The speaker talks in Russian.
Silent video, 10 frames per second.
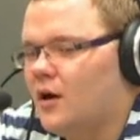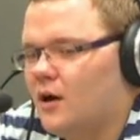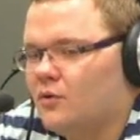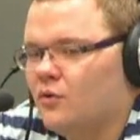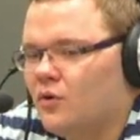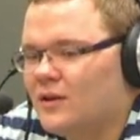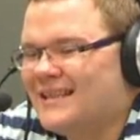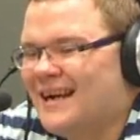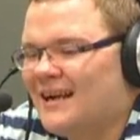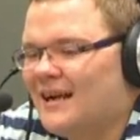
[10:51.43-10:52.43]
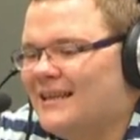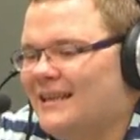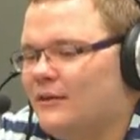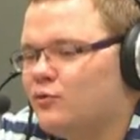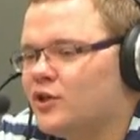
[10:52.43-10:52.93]
А, но так как
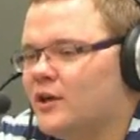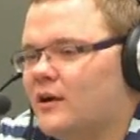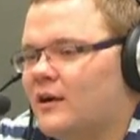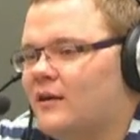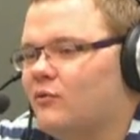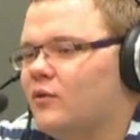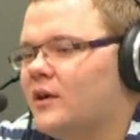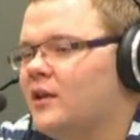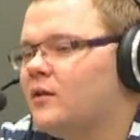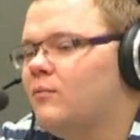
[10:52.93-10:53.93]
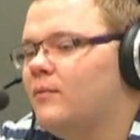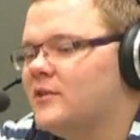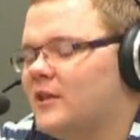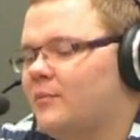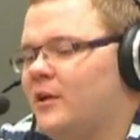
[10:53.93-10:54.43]
ты уже, ну, рынок
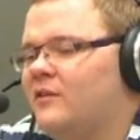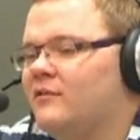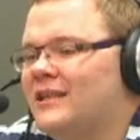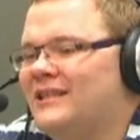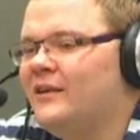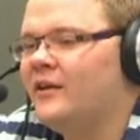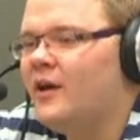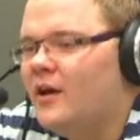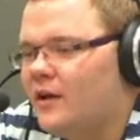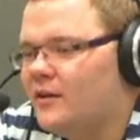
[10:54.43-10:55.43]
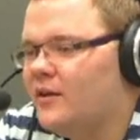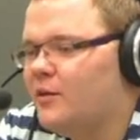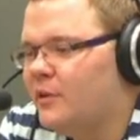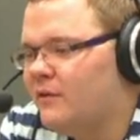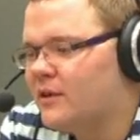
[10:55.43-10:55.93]
стал менее волатильный, и ты
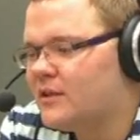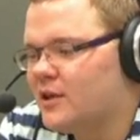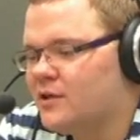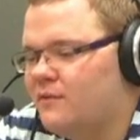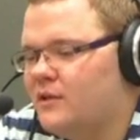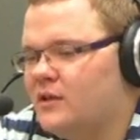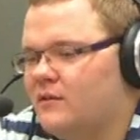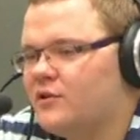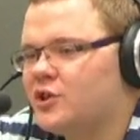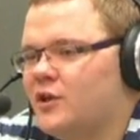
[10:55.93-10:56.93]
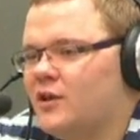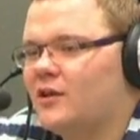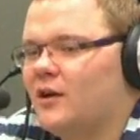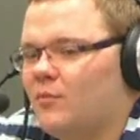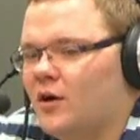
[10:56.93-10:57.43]
не привык, скажем, видеть
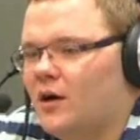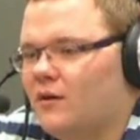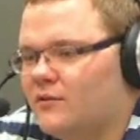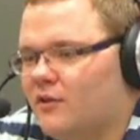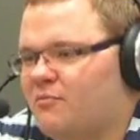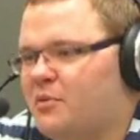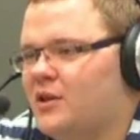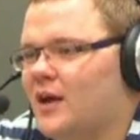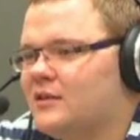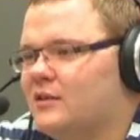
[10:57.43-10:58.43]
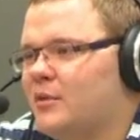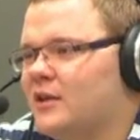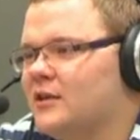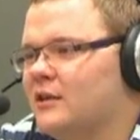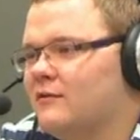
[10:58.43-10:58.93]
движение там, а, в, там, в
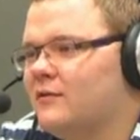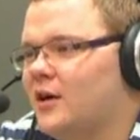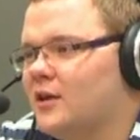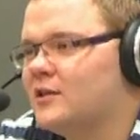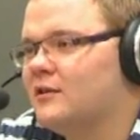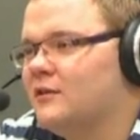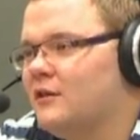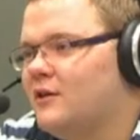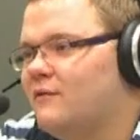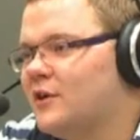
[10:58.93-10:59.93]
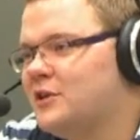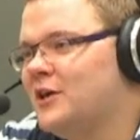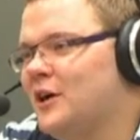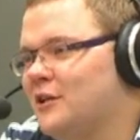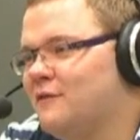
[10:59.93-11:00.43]
15% ну, на, на Facebook, на Facebook,
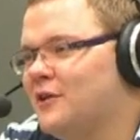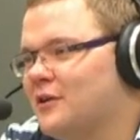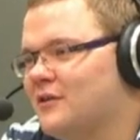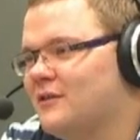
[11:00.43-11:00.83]
вертикально вверх.